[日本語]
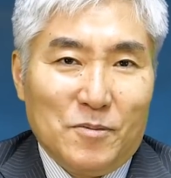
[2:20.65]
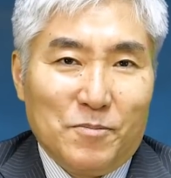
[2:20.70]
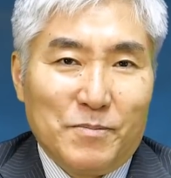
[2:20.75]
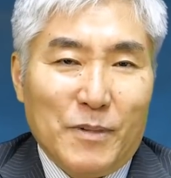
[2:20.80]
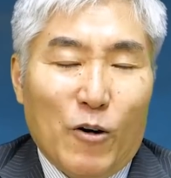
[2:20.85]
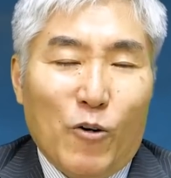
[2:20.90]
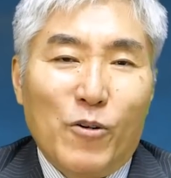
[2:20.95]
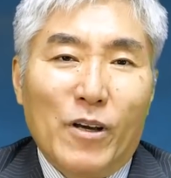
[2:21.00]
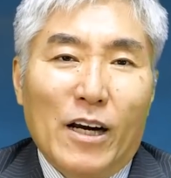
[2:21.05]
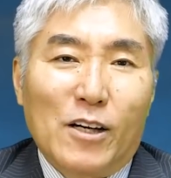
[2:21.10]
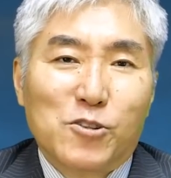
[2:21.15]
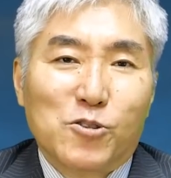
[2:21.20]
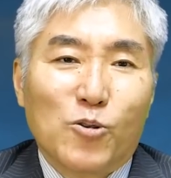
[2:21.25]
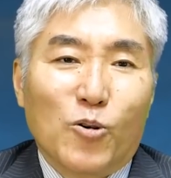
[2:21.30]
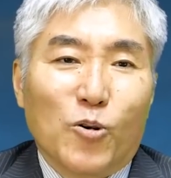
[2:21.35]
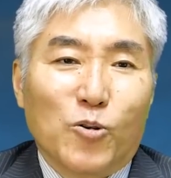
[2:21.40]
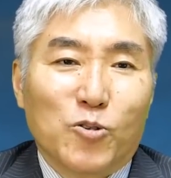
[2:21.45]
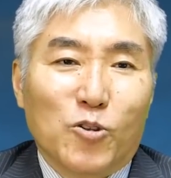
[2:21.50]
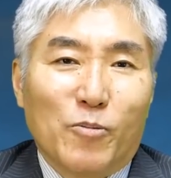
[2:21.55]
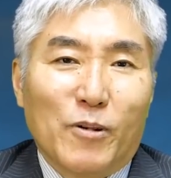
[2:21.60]
まあ、お役
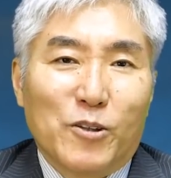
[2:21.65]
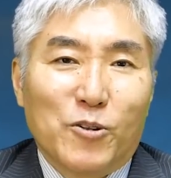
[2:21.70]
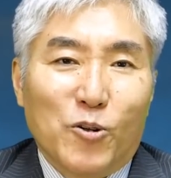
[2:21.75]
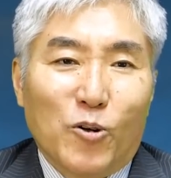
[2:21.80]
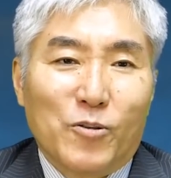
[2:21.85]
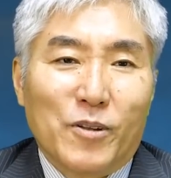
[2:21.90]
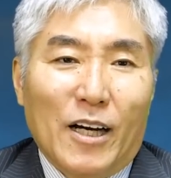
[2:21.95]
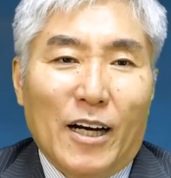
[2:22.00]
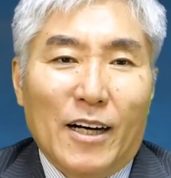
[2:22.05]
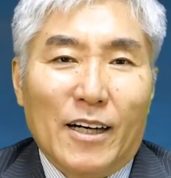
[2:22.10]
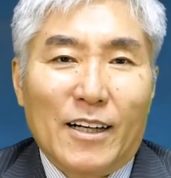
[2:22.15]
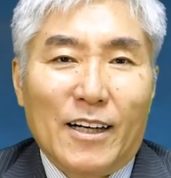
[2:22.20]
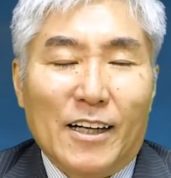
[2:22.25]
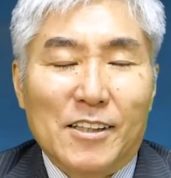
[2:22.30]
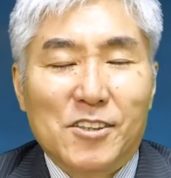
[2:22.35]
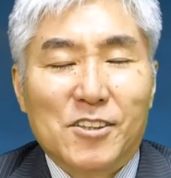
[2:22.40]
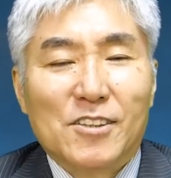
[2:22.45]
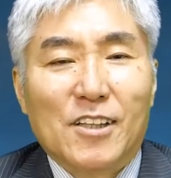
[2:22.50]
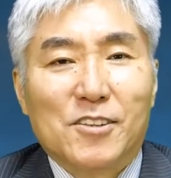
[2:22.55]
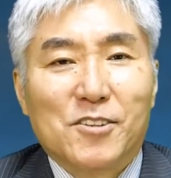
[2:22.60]
所言葉のような
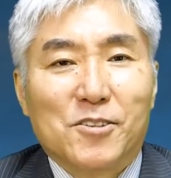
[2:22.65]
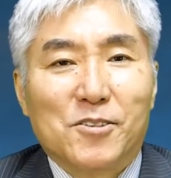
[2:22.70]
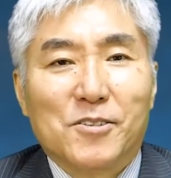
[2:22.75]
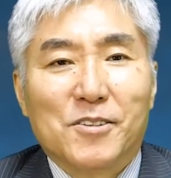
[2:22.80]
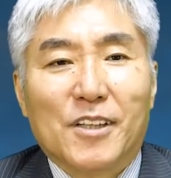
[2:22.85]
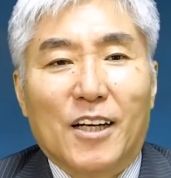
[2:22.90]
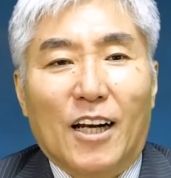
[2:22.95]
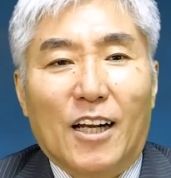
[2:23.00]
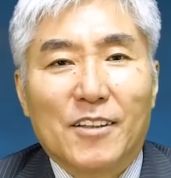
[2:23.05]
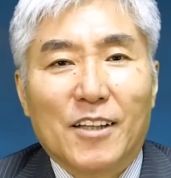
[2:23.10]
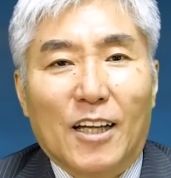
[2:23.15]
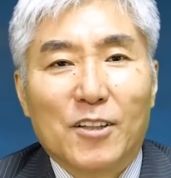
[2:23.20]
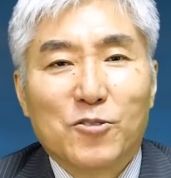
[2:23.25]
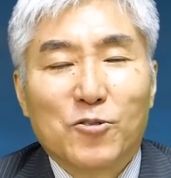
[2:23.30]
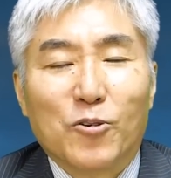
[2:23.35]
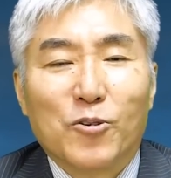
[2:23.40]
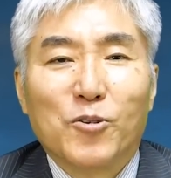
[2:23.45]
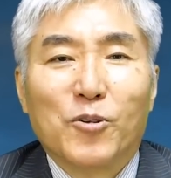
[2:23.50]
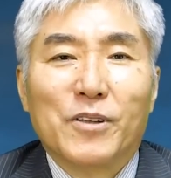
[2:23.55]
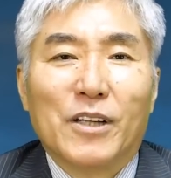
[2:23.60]
感じがするからだ
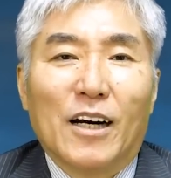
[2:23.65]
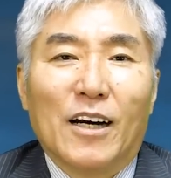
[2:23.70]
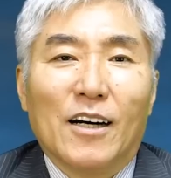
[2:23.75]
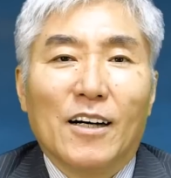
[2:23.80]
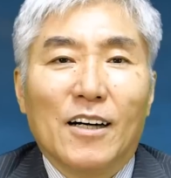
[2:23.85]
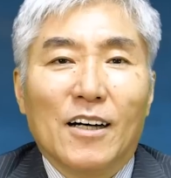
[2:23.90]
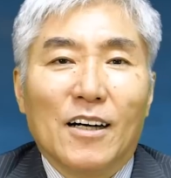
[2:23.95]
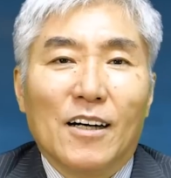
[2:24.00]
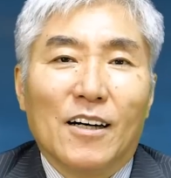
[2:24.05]
というような